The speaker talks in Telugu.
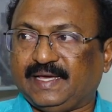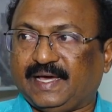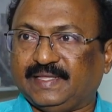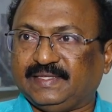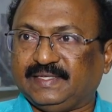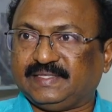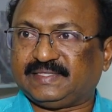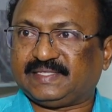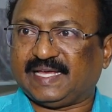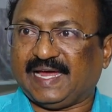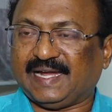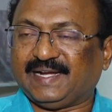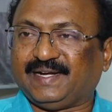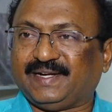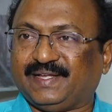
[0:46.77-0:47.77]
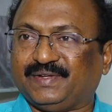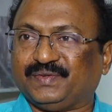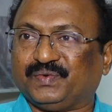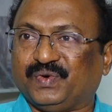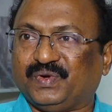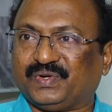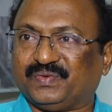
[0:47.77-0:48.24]
అది స్టాండర్డ్
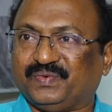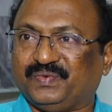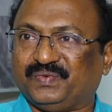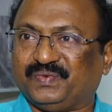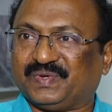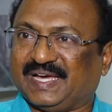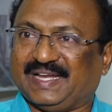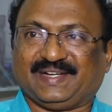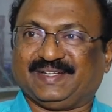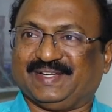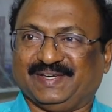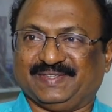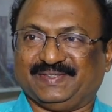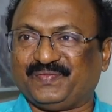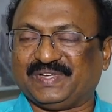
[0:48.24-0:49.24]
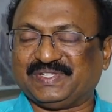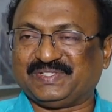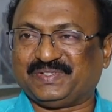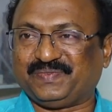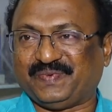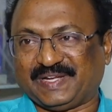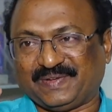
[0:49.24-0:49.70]
అనుకోవటం కరెక్ట్ కాదు
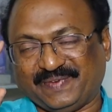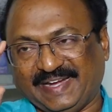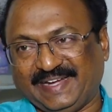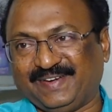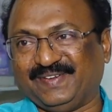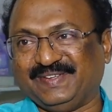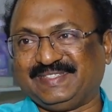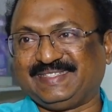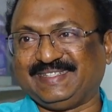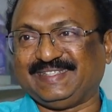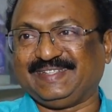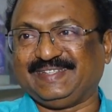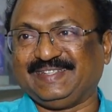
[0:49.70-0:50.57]
ఫస్ట్ మన మైండ్లోంచి